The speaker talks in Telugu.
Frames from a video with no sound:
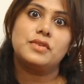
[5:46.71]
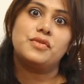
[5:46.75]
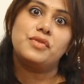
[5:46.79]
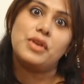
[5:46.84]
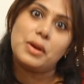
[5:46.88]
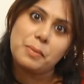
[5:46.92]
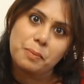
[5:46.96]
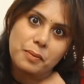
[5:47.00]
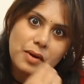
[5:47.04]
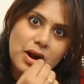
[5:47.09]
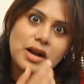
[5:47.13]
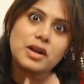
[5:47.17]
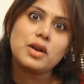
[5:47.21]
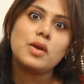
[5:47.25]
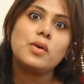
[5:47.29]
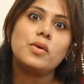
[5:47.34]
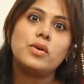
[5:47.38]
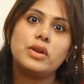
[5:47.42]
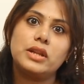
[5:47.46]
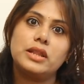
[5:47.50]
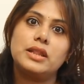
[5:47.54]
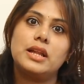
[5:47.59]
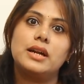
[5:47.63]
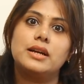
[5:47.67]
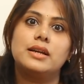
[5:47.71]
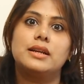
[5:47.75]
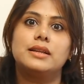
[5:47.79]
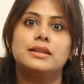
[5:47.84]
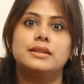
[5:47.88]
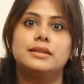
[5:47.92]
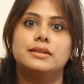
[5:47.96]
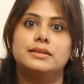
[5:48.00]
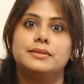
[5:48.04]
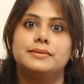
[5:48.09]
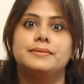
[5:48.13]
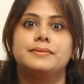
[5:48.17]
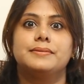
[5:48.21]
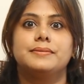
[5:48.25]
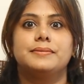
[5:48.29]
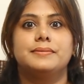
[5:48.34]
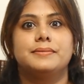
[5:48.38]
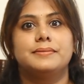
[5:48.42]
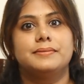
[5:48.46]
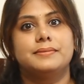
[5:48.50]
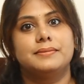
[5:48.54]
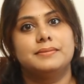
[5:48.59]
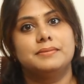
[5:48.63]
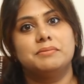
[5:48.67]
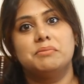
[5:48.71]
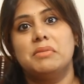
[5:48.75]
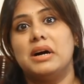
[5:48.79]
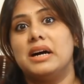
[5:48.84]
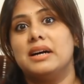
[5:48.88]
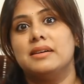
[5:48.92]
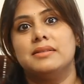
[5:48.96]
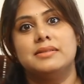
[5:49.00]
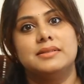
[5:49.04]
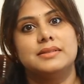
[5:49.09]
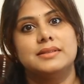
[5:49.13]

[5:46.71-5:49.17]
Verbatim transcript: ఫ్లిప్కార్ట్లో కొనిందంటది అది బా